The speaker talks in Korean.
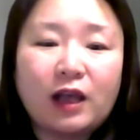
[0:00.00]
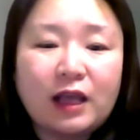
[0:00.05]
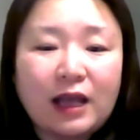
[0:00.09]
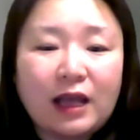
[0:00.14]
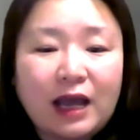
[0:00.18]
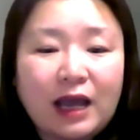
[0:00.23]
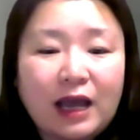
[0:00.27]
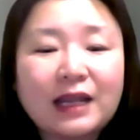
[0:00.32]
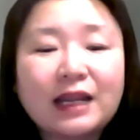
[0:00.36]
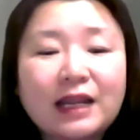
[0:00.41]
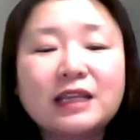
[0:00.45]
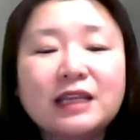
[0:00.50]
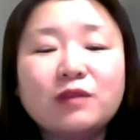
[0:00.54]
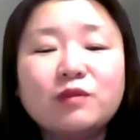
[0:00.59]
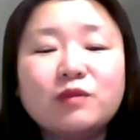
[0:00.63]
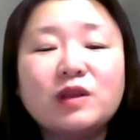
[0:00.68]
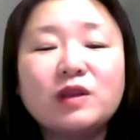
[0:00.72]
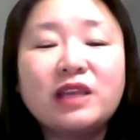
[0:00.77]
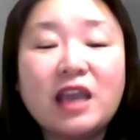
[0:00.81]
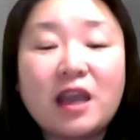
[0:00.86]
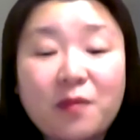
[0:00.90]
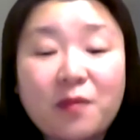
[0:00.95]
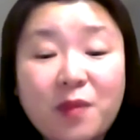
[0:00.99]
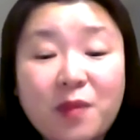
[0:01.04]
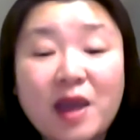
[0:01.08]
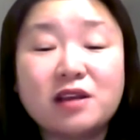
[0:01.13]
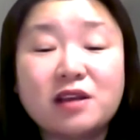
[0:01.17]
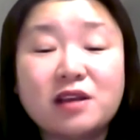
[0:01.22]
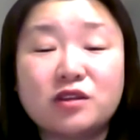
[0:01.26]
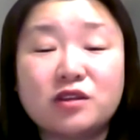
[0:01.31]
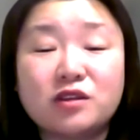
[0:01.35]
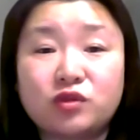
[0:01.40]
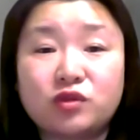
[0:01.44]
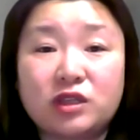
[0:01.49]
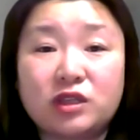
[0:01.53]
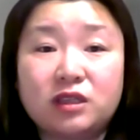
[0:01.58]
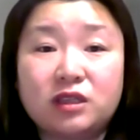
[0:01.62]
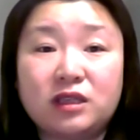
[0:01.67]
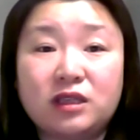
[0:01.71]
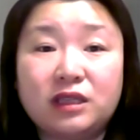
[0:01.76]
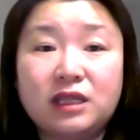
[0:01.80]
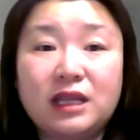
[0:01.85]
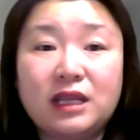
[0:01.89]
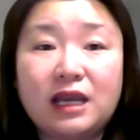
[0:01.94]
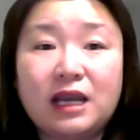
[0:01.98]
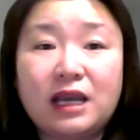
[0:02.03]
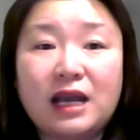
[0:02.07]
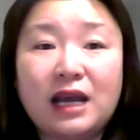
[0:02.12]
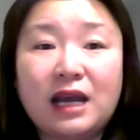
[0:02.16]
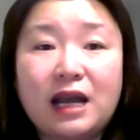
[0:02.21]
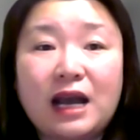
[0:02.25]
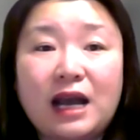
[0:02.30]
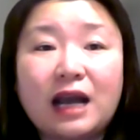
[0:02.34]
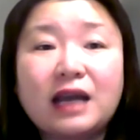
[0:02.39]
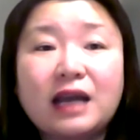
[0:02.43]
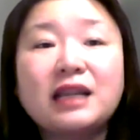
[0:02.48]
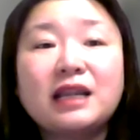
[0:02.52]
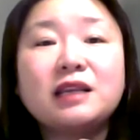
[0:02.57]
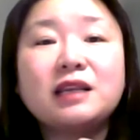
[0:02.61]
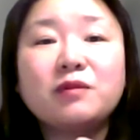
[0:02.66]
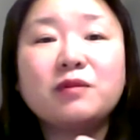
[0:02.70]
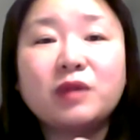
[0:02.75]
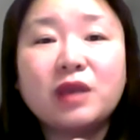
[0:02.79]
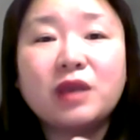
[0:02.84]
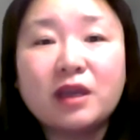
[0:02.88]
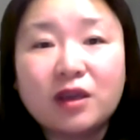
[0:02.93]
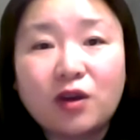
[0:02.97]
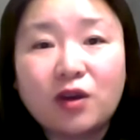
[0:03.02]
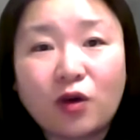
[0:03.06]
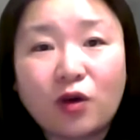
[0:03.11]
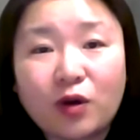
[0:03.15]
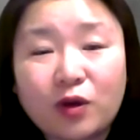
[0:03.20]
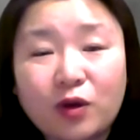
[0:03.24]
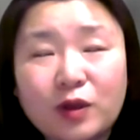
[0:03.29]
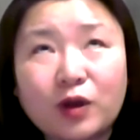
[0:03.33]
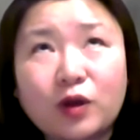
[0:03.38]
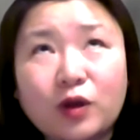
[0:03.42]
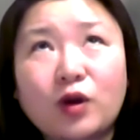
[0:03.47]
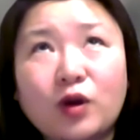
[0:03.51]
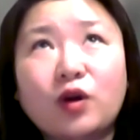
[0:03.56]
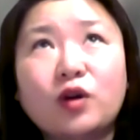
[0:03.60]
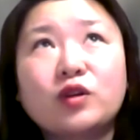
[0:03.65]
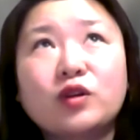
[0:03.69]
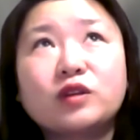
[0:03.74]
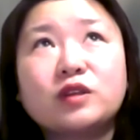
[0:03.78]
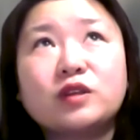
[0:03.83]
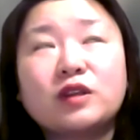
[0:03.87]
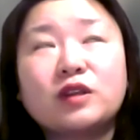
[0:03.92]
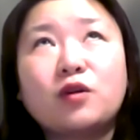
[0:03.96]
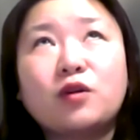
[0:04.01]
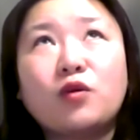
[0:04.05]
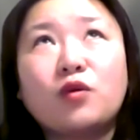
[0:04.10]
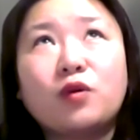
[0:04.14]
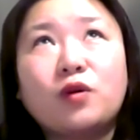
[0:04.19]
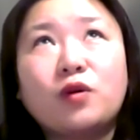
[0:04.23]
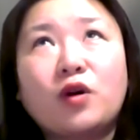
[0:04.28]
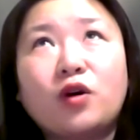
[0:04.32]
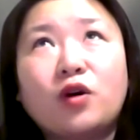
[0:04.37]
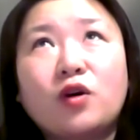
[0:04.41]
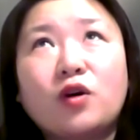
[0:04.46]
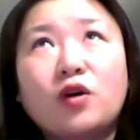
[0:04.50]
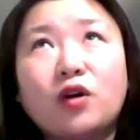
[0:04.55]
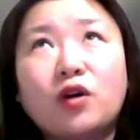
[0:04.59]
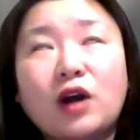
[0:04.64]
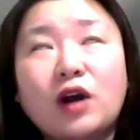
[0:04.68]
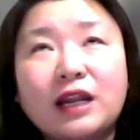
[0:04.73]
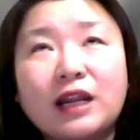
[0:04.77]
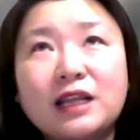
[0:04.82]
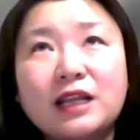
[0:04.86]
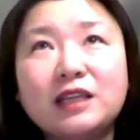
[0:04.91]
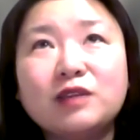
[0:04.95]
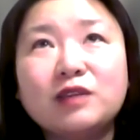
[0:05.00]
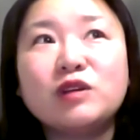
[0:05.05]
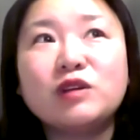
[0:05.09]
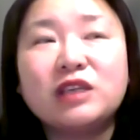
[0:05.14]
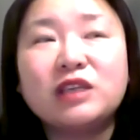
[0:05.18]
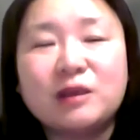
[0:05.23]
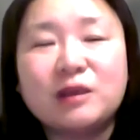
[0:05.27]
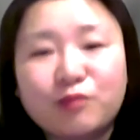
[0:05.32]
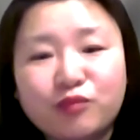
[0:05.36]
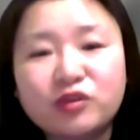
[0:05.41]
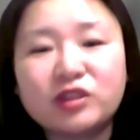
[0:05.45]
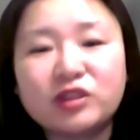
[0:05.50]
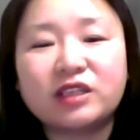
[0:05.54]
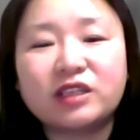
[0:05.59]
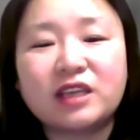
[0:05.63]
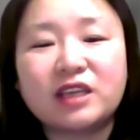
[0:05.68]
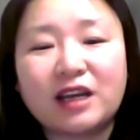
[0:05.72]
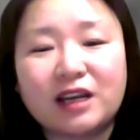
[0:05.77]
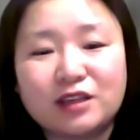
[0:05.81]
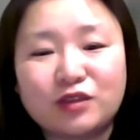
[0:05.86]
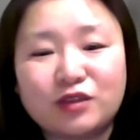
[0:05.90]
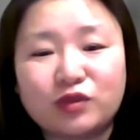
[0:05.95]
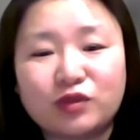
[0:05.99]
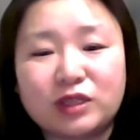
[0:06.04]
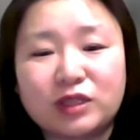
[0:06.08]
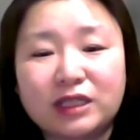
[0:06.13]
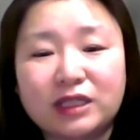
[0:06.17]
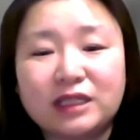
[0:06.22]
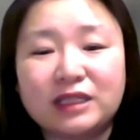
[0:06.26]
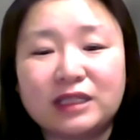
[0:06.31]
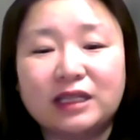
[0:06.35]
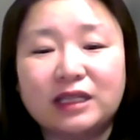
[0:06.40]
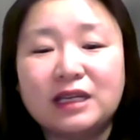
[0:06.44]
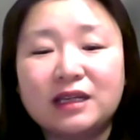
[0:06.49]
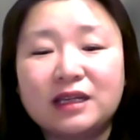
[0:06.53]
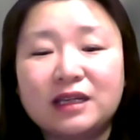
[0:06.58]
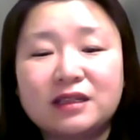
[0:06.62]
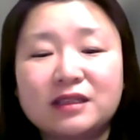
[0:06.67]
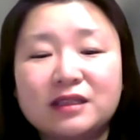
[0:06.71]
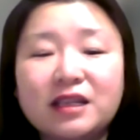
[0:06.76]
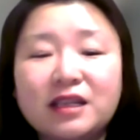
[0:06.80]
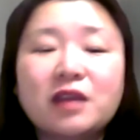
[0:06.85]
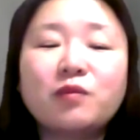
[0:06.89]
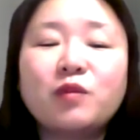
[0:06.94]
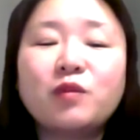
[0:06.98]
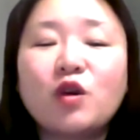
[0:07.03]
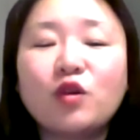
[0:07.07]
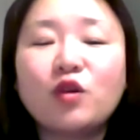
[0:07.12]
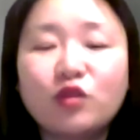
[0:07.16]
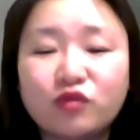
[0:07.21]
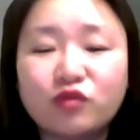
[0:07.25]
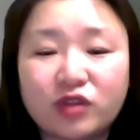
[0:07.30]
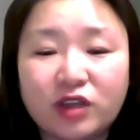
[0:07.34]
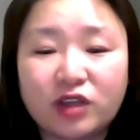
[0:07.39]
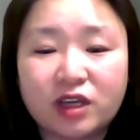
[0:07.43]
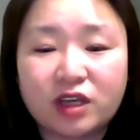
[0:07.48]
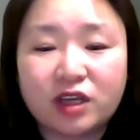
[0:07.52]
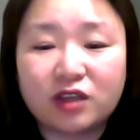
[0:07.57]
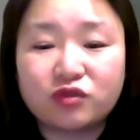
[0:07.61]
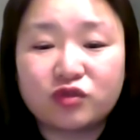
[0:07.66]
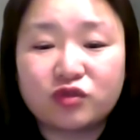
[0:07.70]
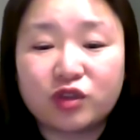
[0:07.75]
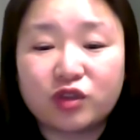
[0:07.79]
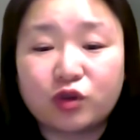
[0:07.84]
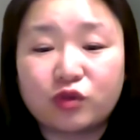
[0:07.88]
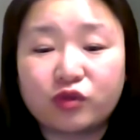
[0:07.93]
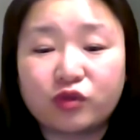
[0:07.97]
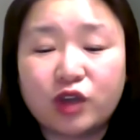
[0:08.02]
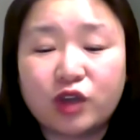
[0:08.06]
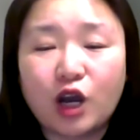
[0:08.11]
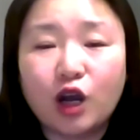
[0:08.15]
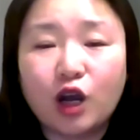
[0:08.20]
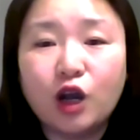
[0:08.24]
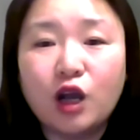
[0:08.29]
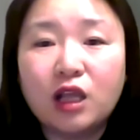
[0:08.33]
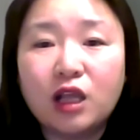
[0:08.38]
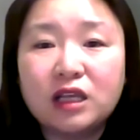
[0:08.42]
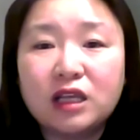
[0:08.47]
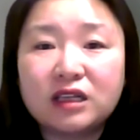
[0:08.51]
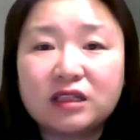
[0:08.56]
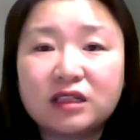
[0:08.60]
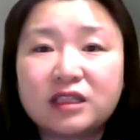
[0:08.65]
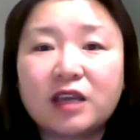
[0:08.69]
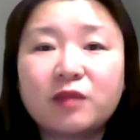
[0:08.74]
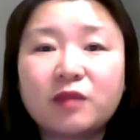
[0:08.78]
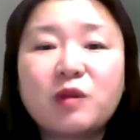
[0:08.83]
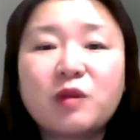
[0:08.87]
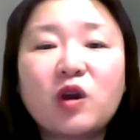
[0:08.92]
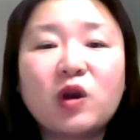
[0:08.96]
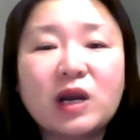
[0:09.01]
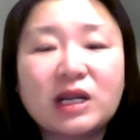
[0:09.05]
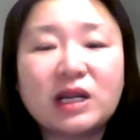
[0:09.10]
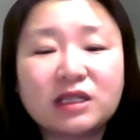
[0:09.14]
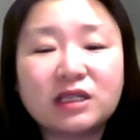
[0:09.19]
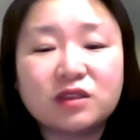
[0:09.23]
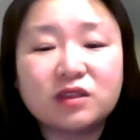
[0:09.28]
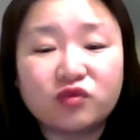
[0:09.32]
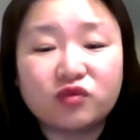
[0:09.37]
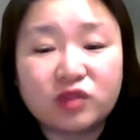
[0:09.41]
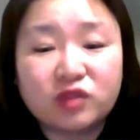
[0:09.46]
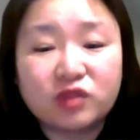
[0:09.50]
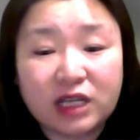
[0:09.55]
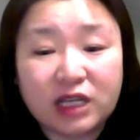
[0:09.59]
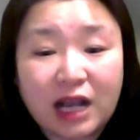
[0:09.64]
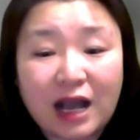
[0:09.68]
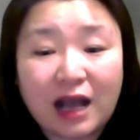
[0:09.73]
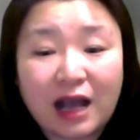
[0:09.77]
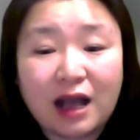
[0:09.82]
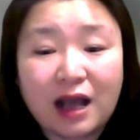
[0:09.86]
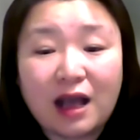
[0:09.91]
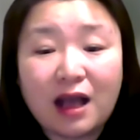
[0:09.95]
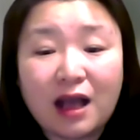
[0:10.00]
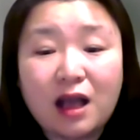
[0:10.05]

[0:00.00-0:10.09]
하나님을 예배할 수 있는, 하나님께 경, 어, 하나님을 기쁘시게 할 수 있는 그 생명을 우리에게 주셨고요. 그 생명 가진 우리가